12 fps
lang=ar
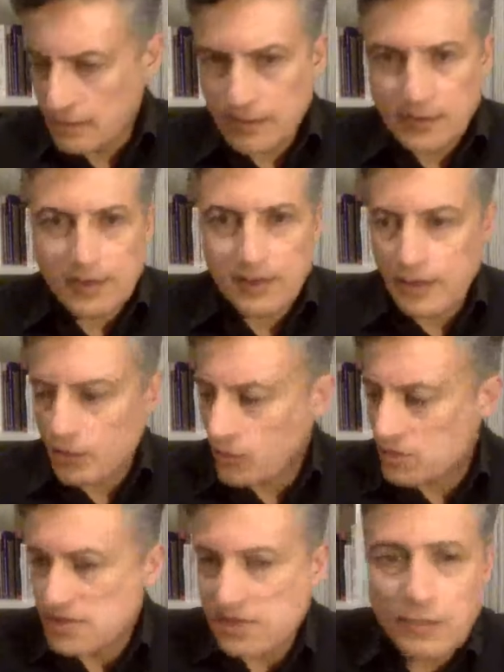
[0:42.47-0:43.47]
آه،
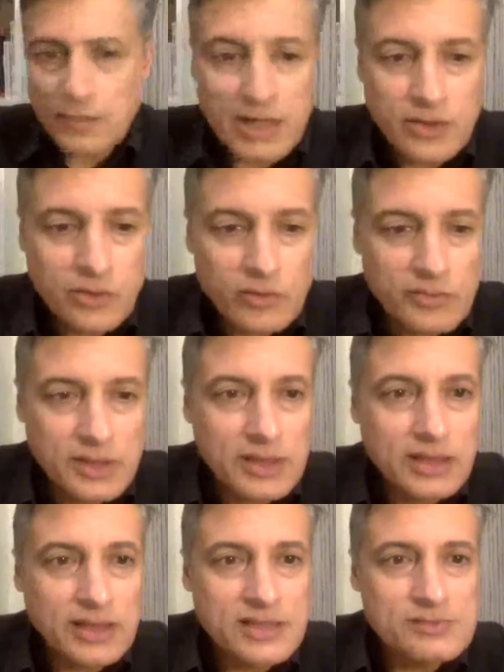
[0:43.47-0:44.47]
اخوان السلام عليكم
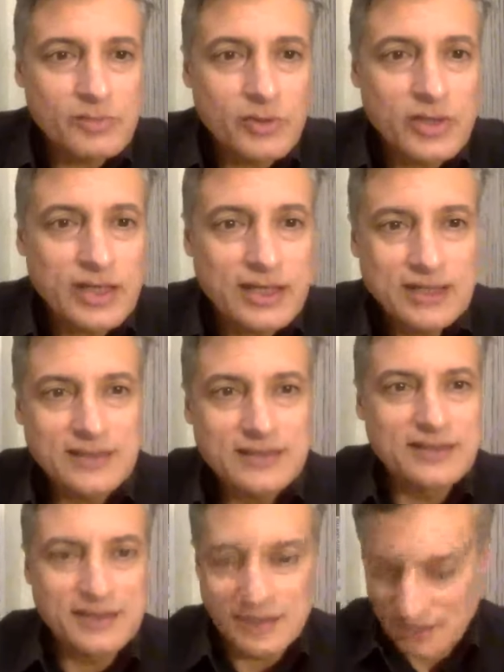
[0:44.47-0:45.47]
آه، اسمحوا لي على
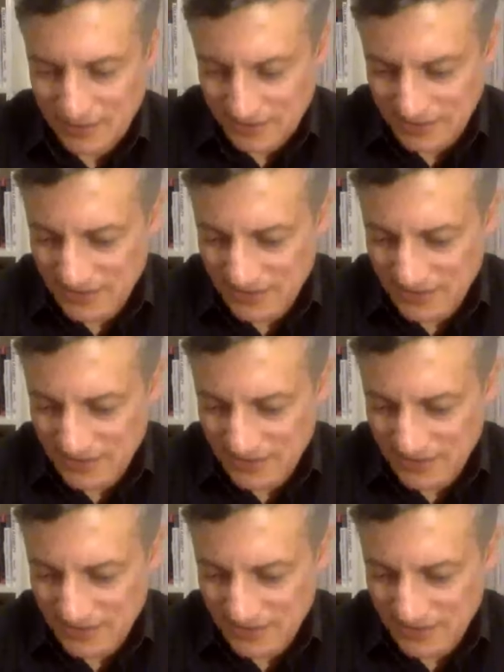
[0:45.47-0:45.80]
هذا